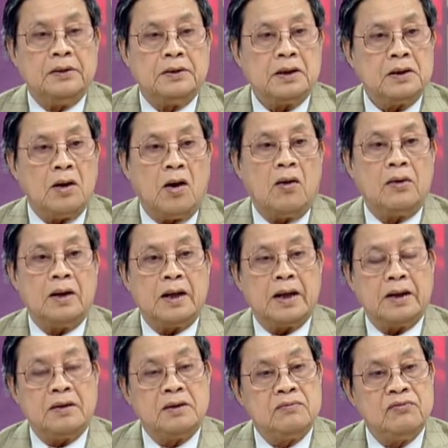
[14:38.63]
thì đó là
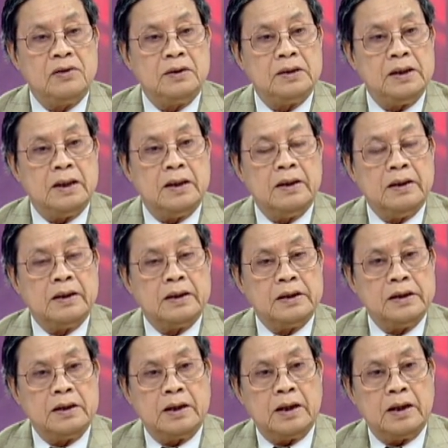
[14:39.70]
cái phương tiện cái,